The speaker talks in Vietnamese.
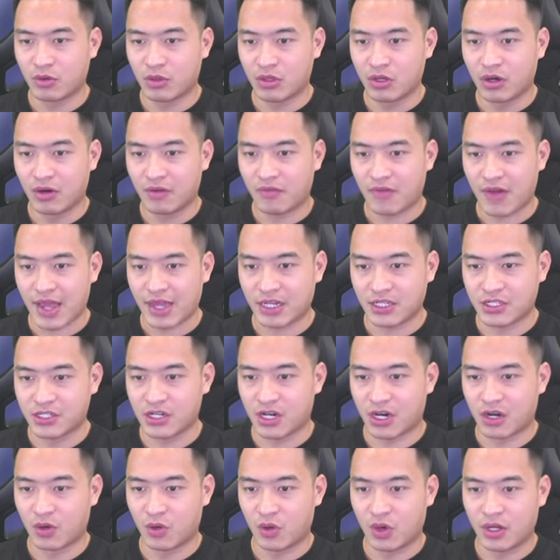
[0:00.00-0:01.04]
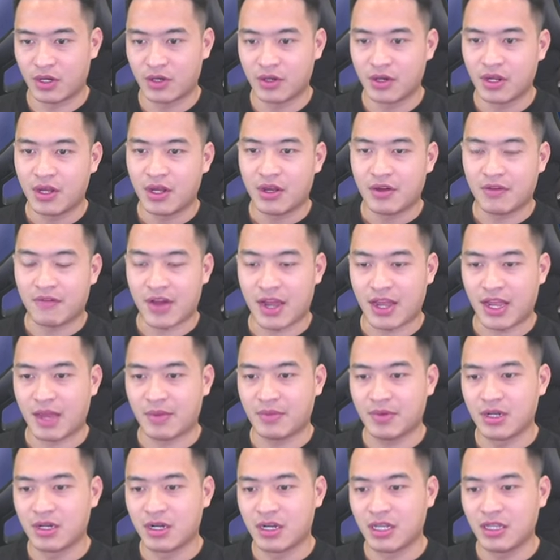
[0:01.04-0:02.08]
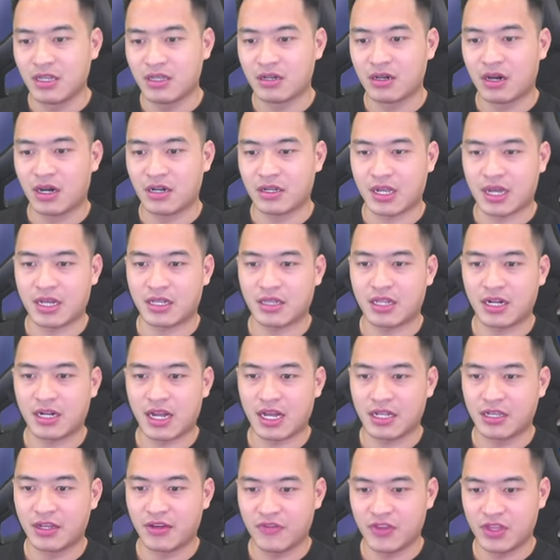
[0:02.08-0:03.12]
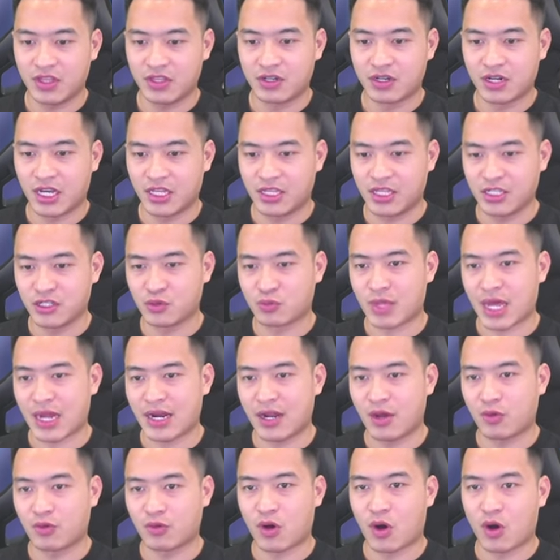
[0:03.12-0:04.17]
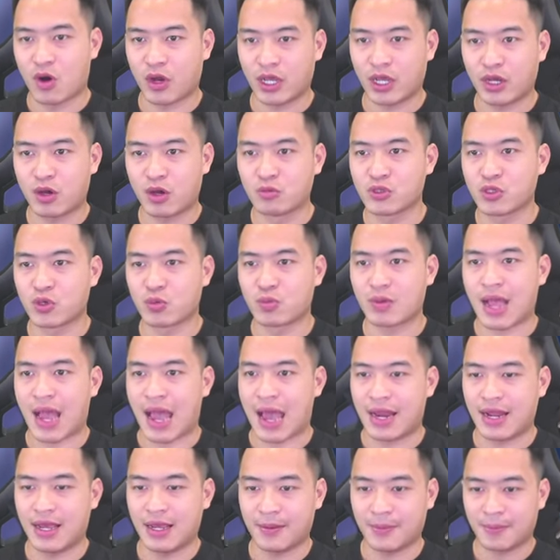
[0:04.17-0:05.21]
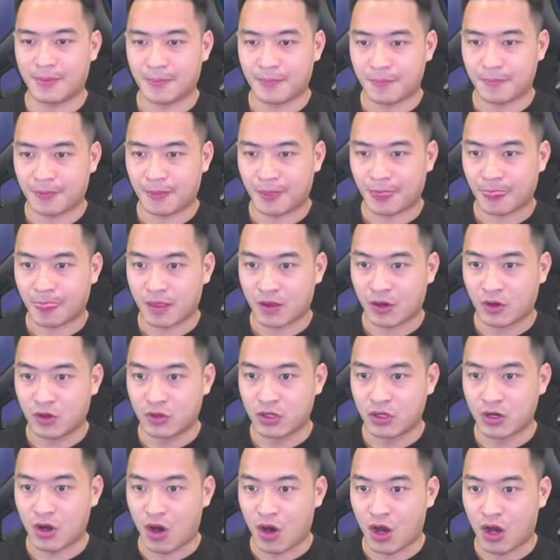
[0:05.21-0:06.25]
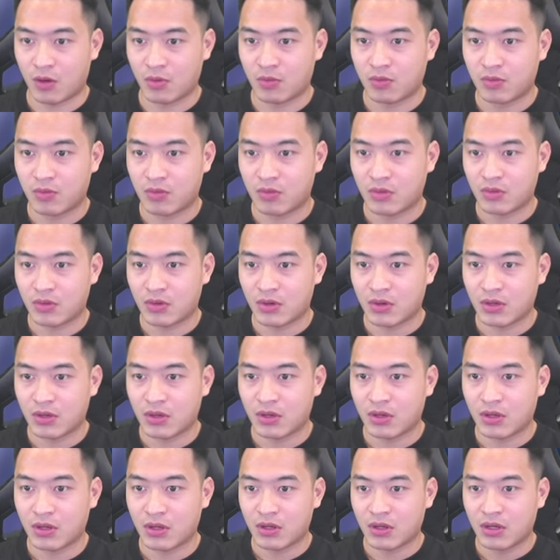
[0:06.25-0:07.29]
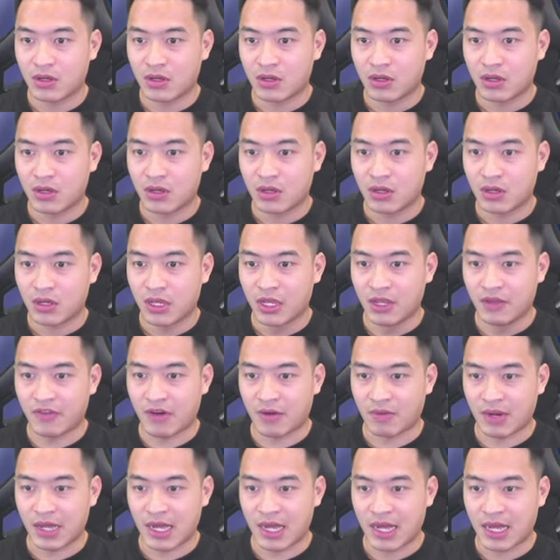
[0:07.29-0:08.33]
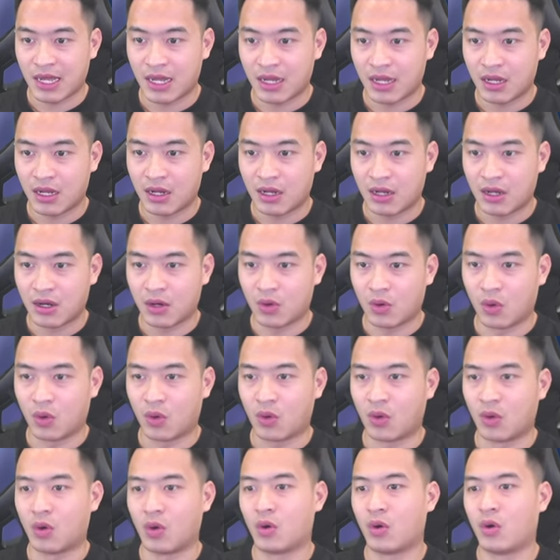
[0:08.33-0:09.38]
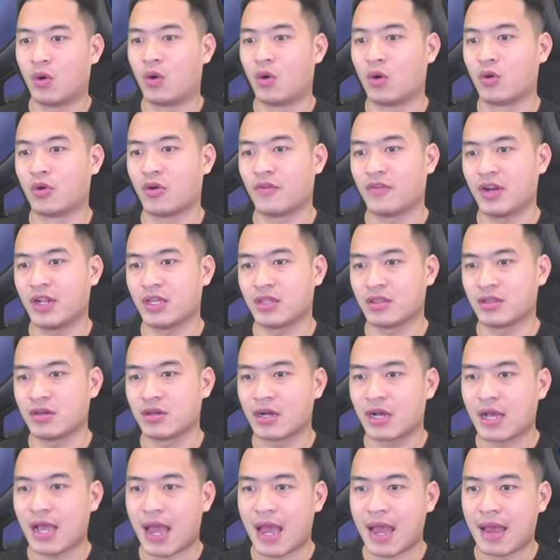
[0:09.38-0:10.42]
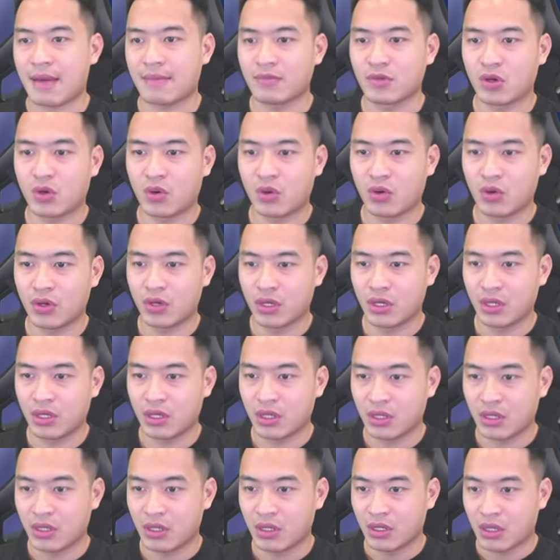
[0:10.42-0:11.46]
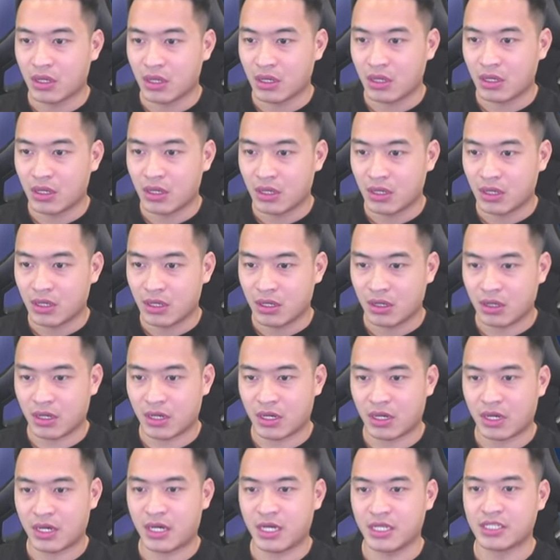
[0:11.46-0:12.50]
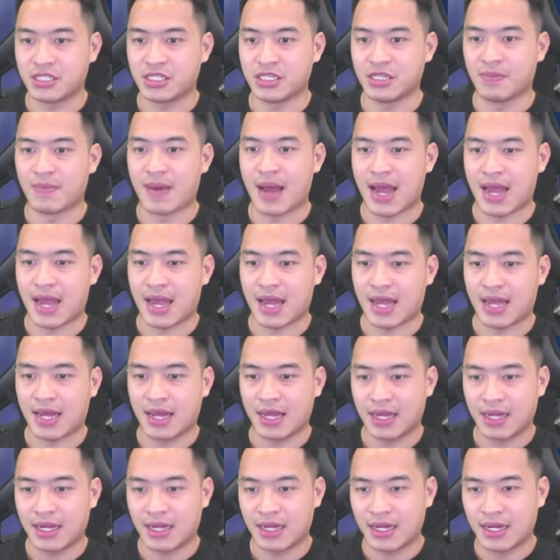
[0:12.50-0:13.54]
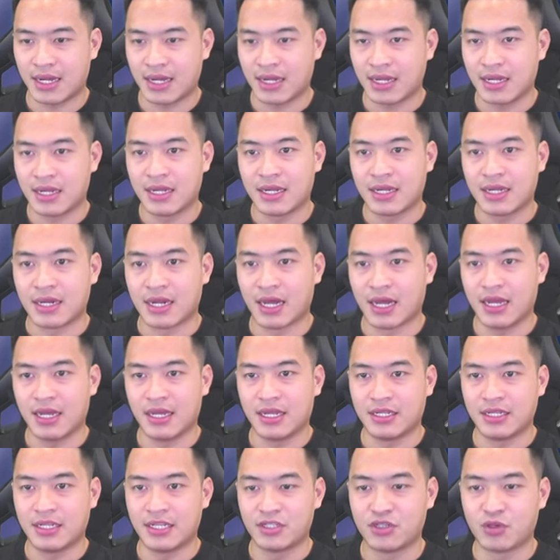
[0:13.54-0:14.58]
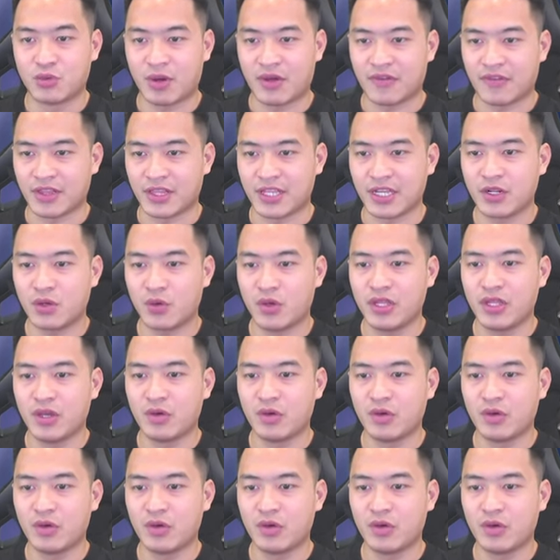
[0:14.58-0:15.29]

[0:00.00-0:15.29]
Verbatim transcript: tướng vãi cả trưởng luôn và anh em đừng khinh thường nha tất cả những cái vị tướng đấy thì chúng ta đều có cái công dụng cả đấy có tướng đỏ không hy vọng là ồ oh, nó vẫn là tướng cam thôi ai chỉ bà đấy nhìn chung là phải tích lũy nhiều